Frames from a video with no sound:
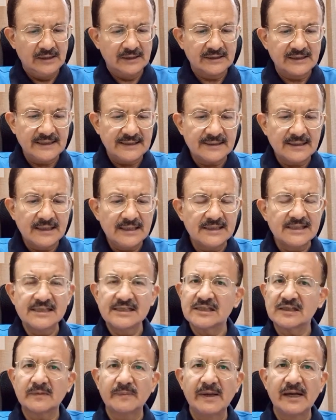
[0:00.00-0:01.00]
तीसरी चीज़
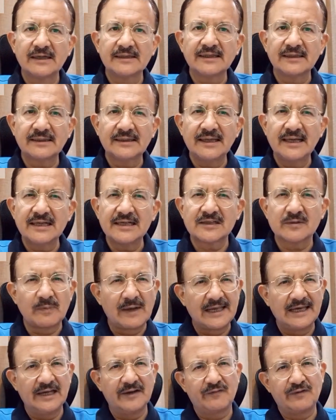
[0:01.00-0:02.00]
इसमें आ जाती है
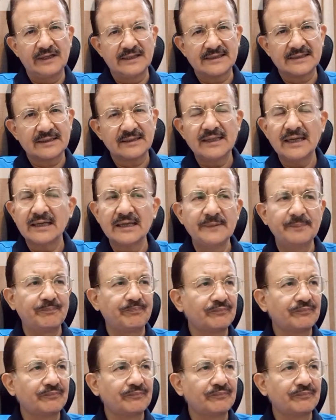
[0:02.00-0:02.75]
स्माइलिंग फेस देखें